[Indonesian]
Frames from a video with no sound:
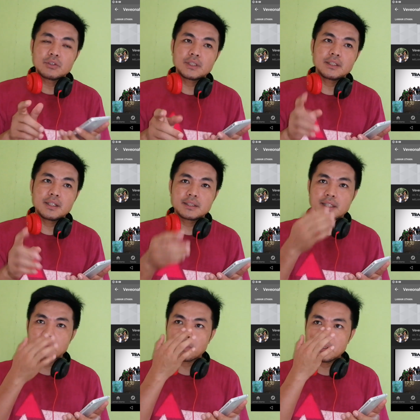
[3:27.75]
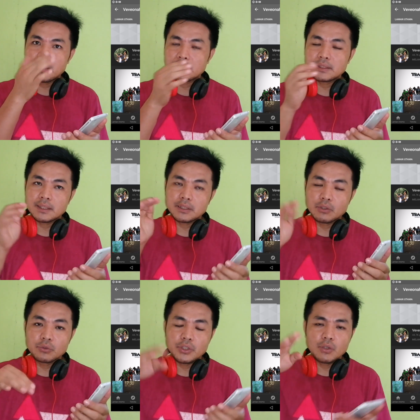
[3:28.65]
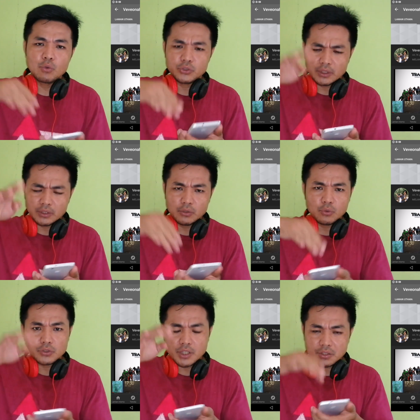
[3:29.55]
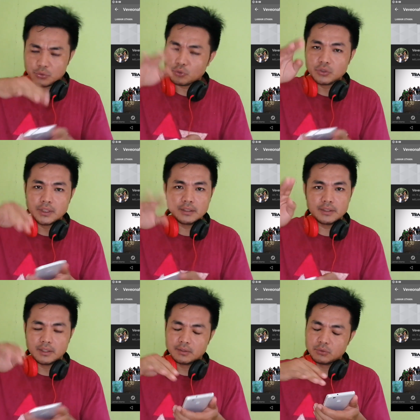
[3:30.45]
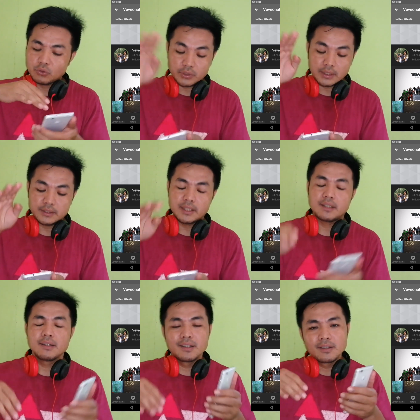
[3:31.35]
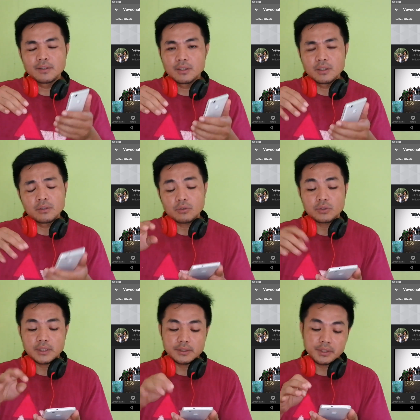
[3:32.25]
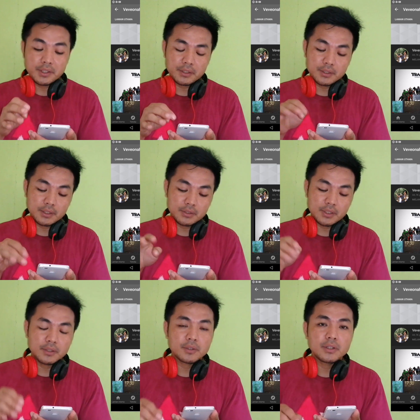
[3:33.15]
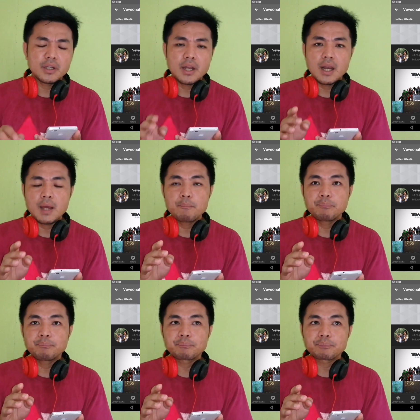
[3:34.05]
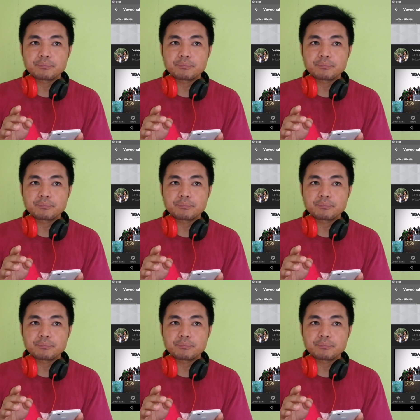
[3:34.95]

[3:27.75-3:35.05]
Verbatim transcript: Kalau saya tidak silap ah, yang saya tingu-tingu, saya tingu, saya terus saya cek, terus saya cek, terus saya cek, cek, cek dalam